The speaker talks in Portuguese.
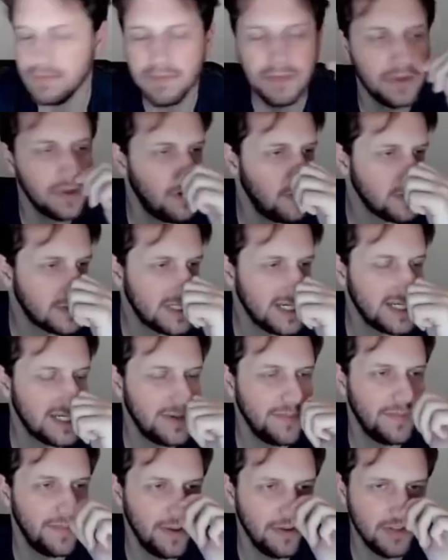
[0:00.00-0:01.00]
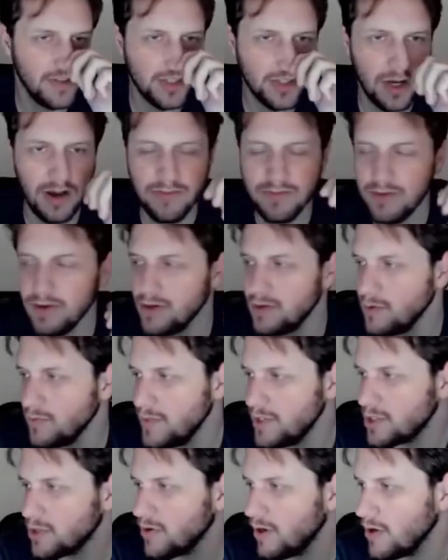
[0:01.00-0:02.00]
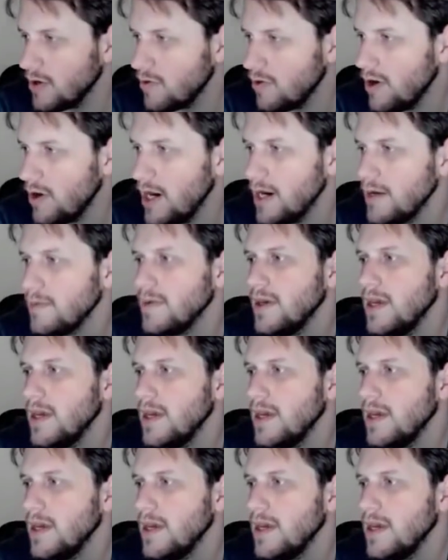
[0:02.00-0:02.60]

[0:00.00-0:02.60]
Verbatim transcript: ou seja, pelo software do Bitcoin Core